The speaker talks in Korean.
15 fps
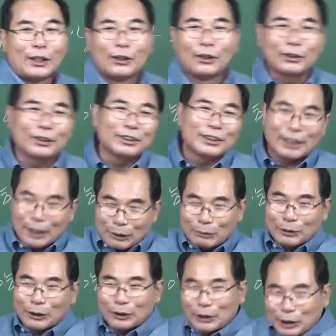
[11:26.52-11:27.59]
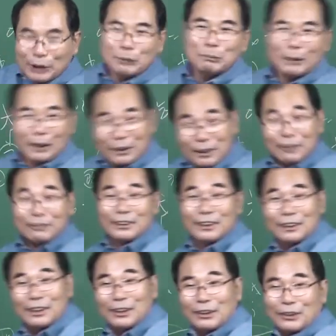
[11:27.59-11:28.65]
어떤 사람이 와서 이 집 팔으라고
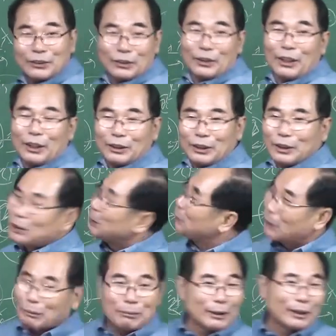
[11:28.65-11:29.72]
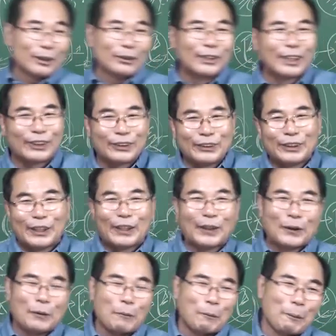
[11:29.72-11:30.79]
그러더래 그래서 아이나 이 집 안 판다고 그랬더니
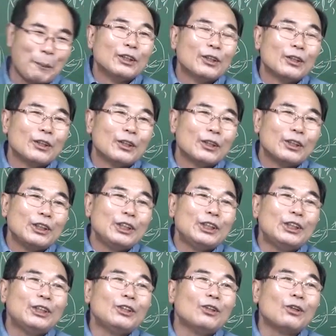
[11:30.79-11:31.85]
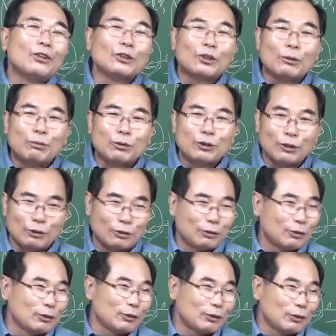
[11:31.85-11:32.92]
2억을 더
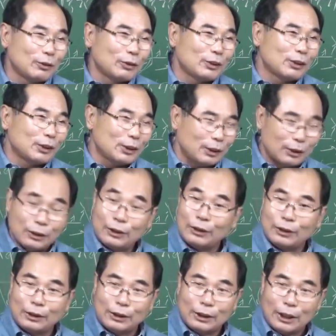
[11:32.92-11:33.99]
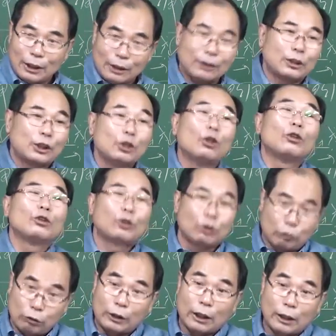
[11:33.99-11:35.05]
붙여주고 2억을 더
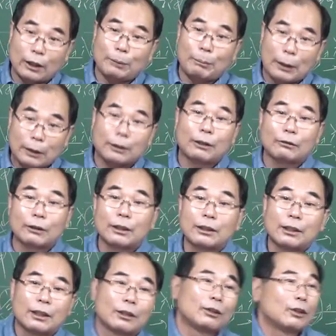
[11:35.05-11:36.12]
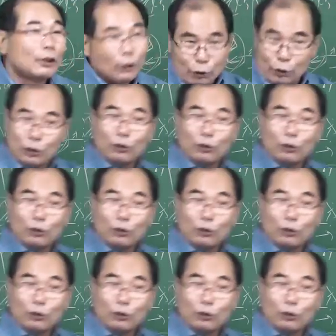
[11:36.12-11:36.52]
줄 테니까 팔으라고 그러더래 그래서